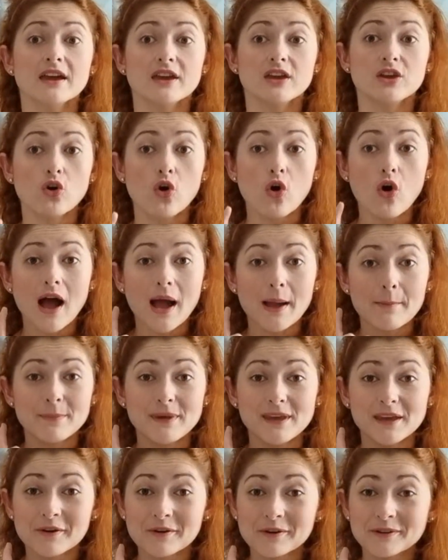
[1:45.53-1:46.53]
E o
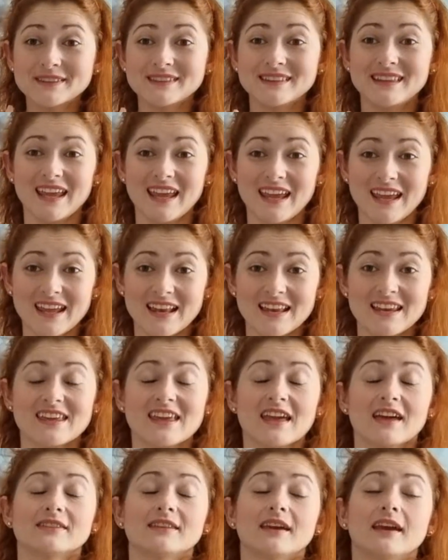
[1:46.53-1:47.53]
amigo dele,
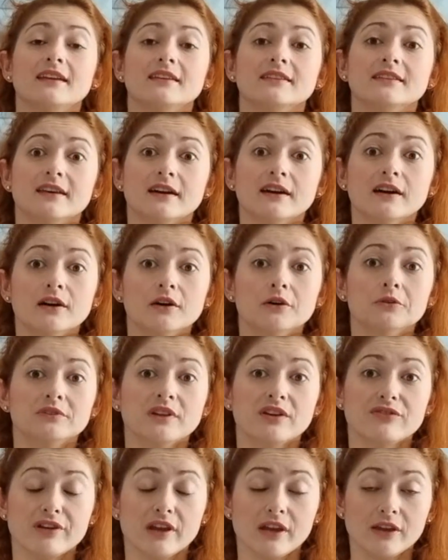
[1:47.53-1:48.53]
que até então
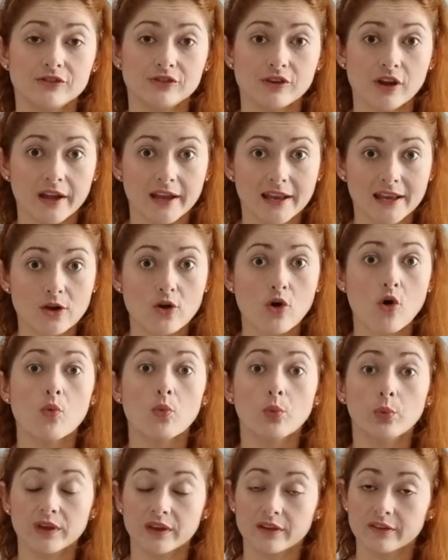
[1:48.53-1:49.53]
defendia ele com
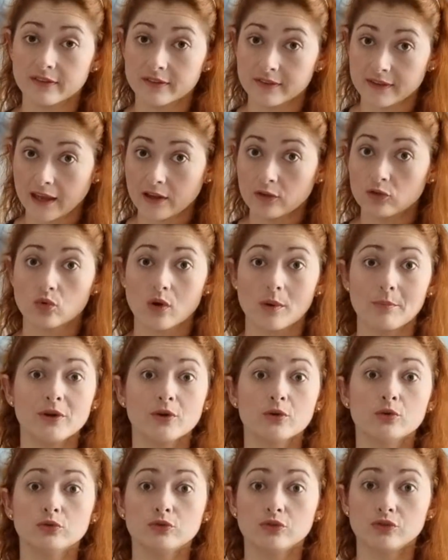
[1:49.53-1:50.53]
unhas e dentes, o
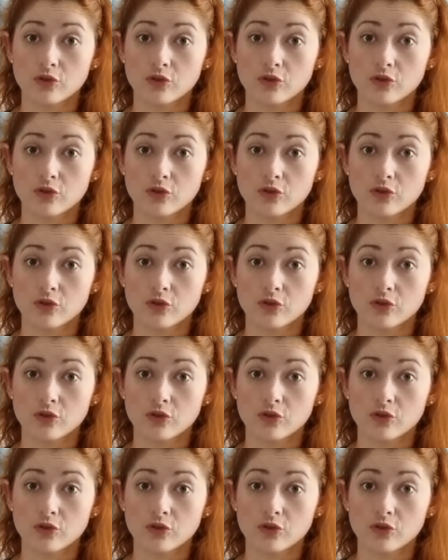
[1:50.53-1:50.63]
amigo